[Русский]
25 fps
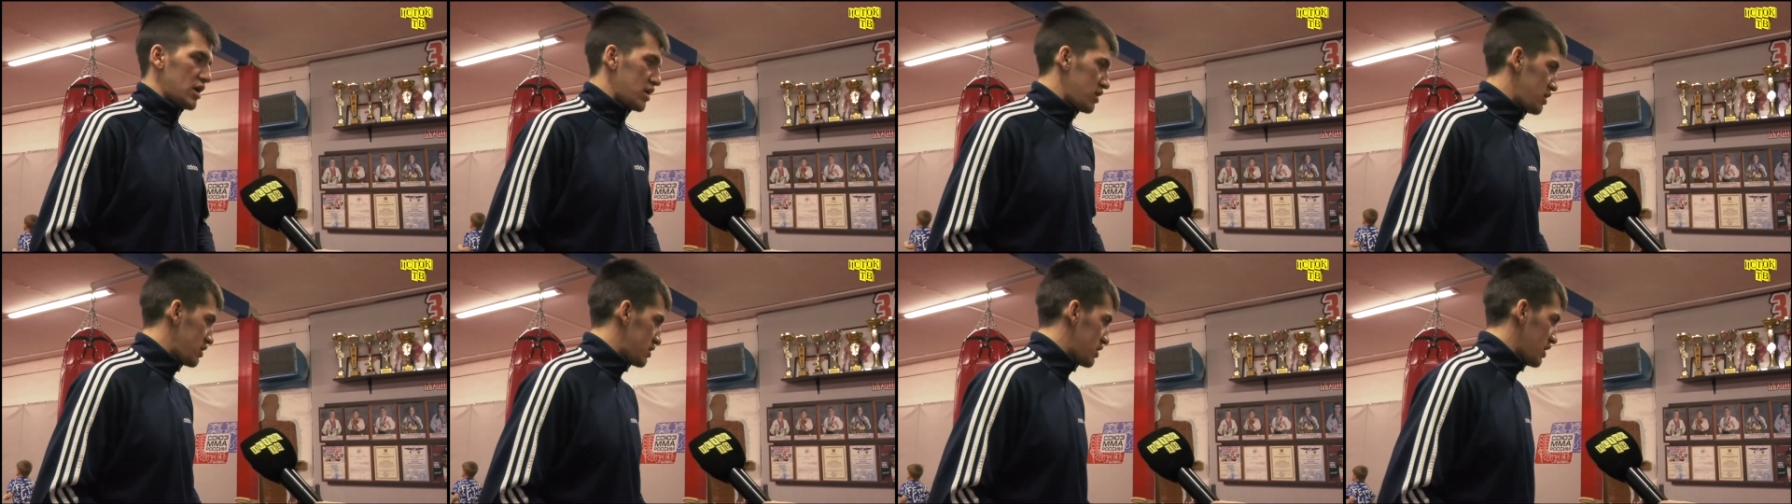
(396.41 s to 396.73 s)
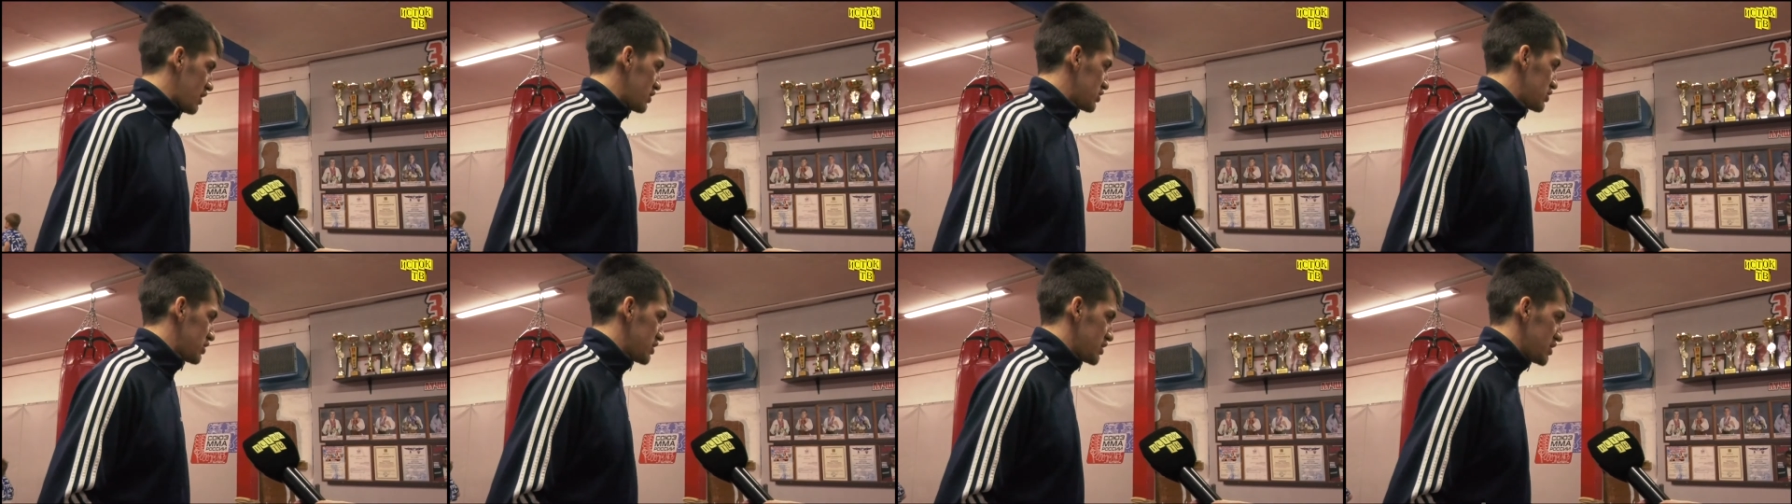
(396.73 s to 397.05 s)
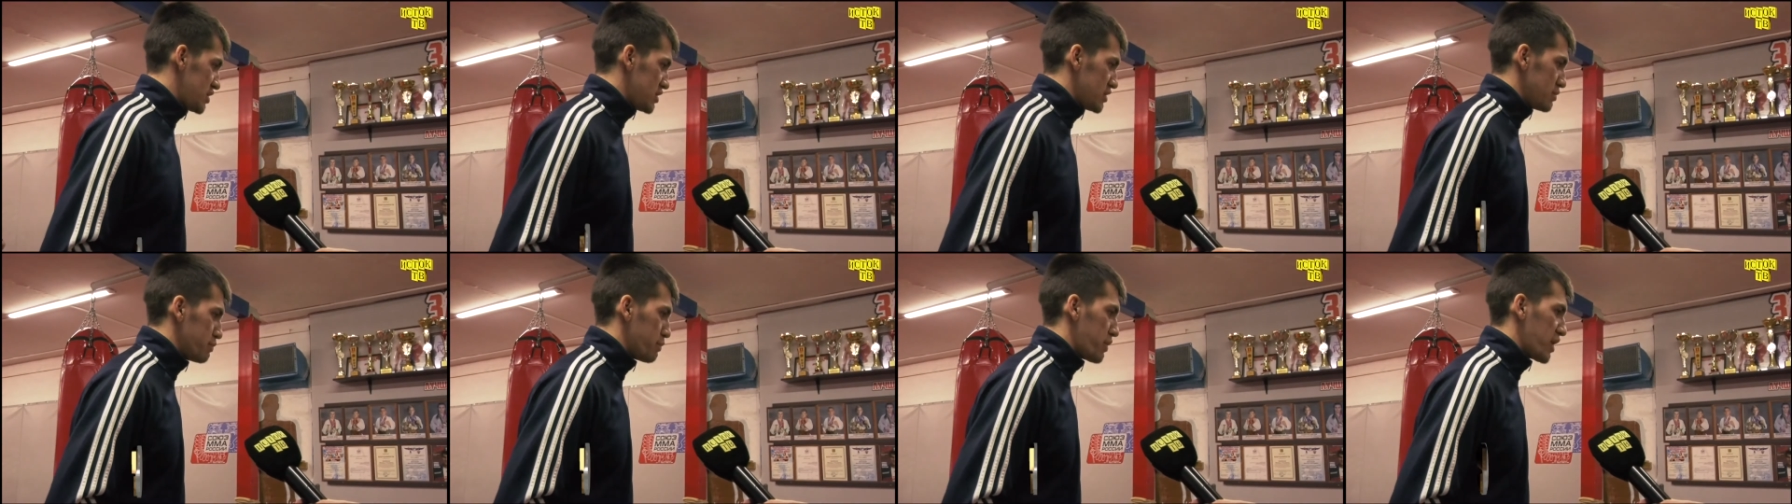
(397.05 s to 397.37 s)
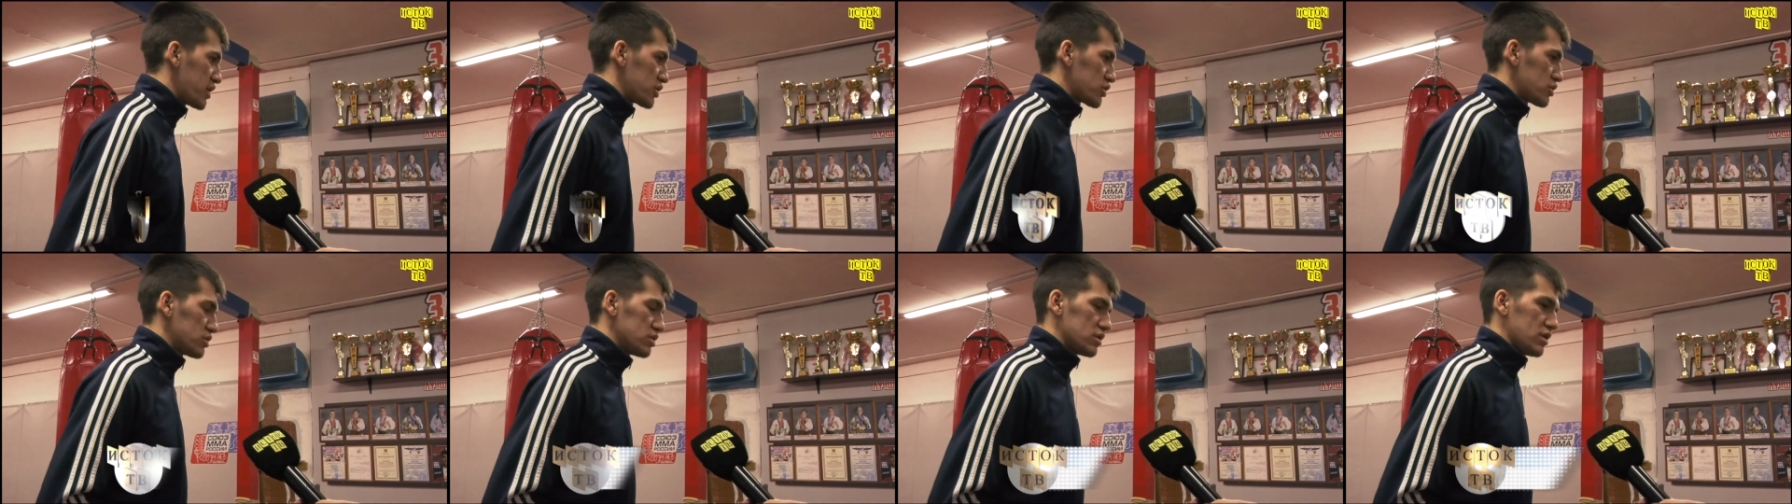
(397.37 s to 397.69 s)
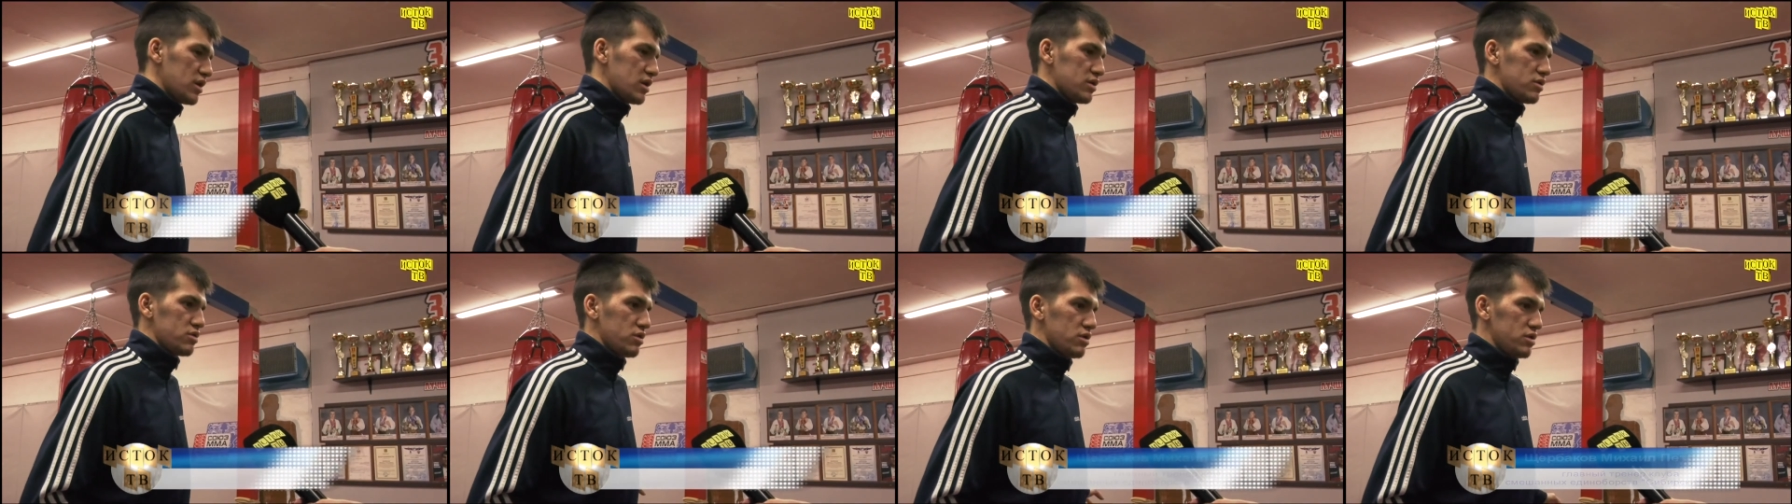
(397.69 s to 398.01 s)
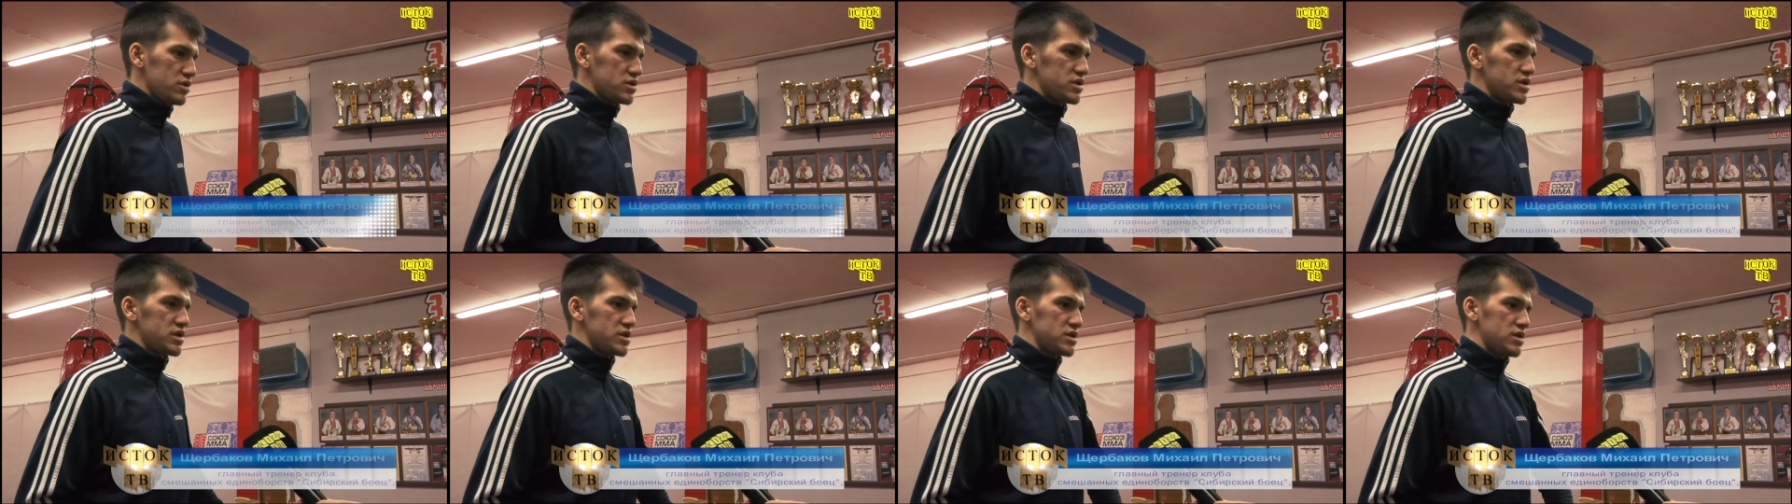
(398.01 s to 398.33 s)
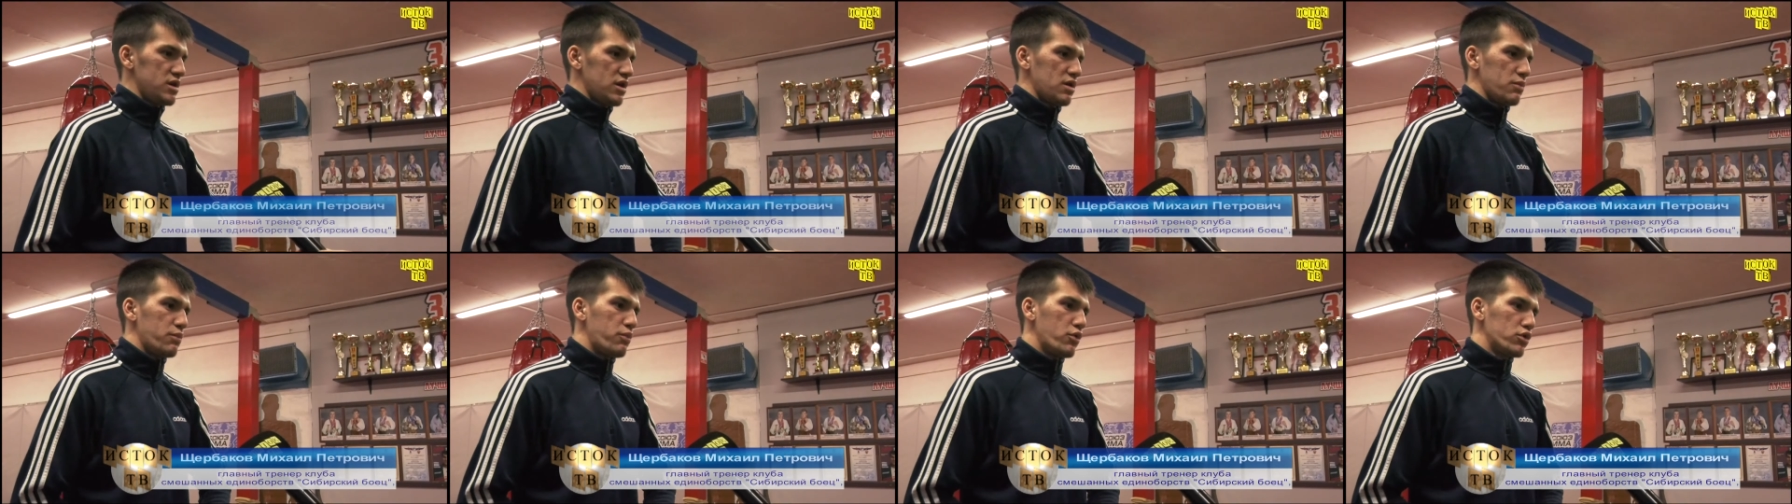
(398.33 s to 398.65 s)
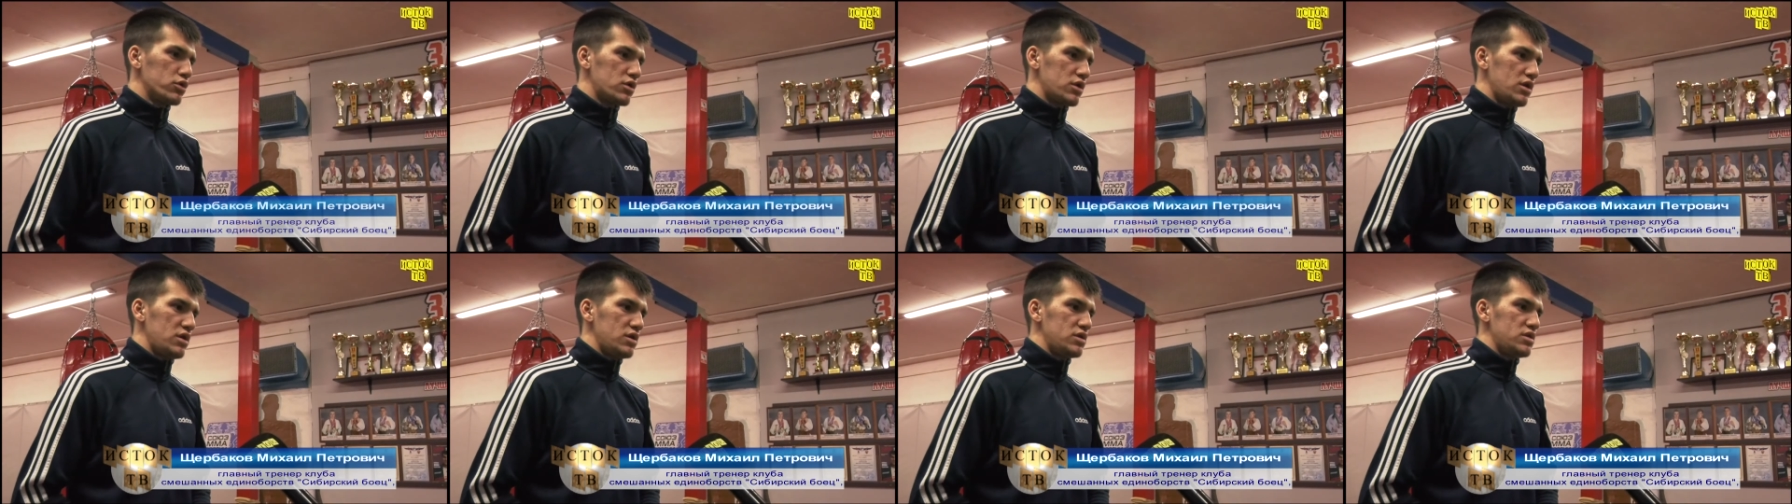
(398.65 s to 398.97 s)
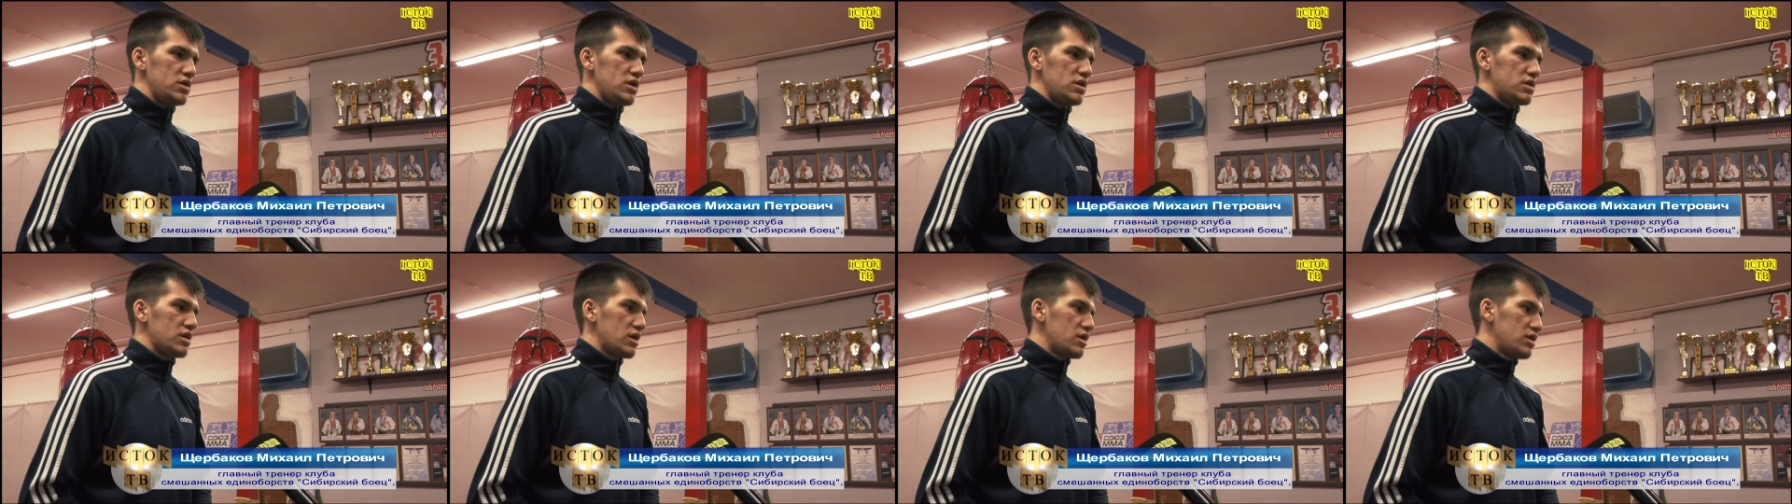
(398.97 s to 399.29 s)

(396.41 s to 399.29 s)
Они также здесь пашут, готовятся, с них пот летит,